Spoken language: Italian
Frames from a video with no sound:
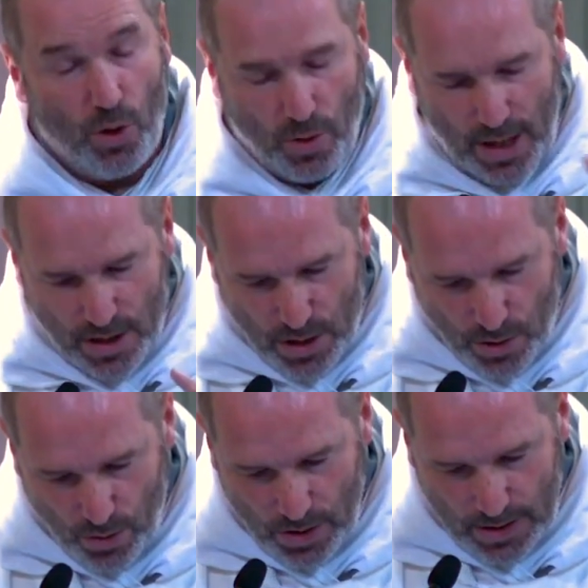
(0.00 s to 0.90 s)
non
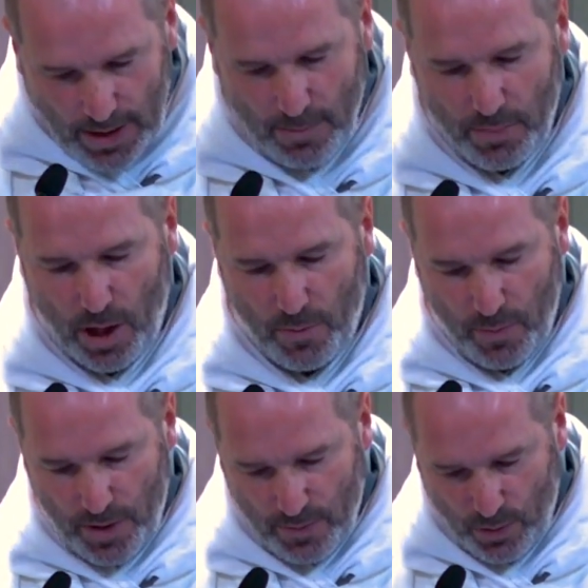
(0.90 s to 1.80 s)
ascolta
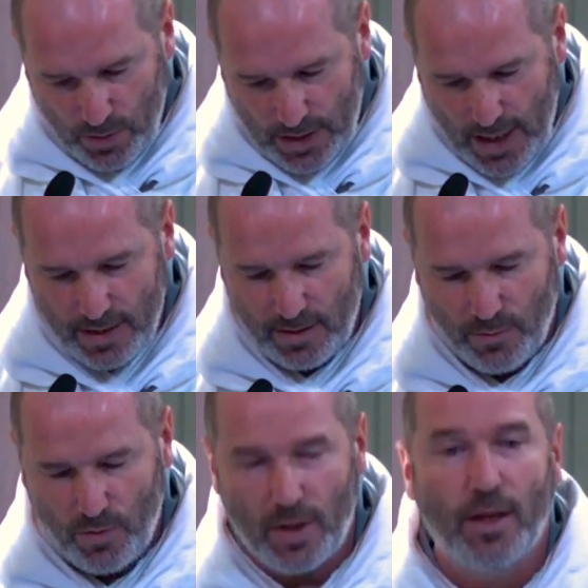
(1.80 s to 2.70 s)
proprio per bontà ed
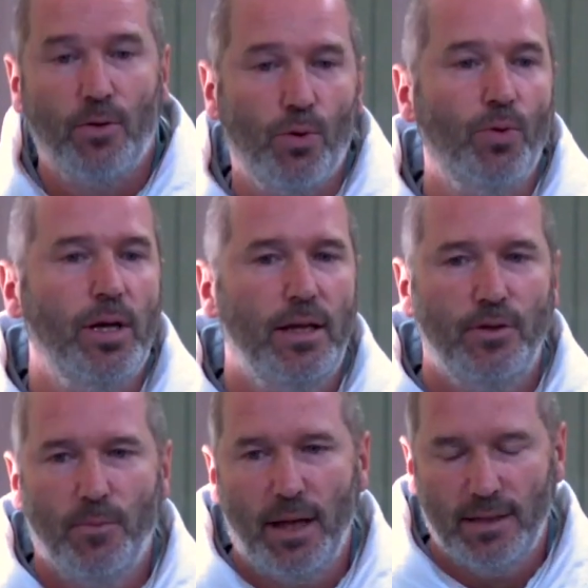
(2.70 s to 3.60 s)
amore colui che gli
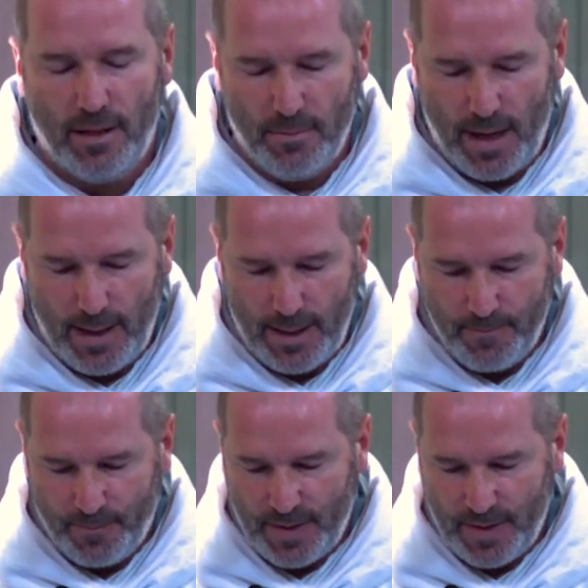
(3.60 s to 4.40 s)
domanda il male.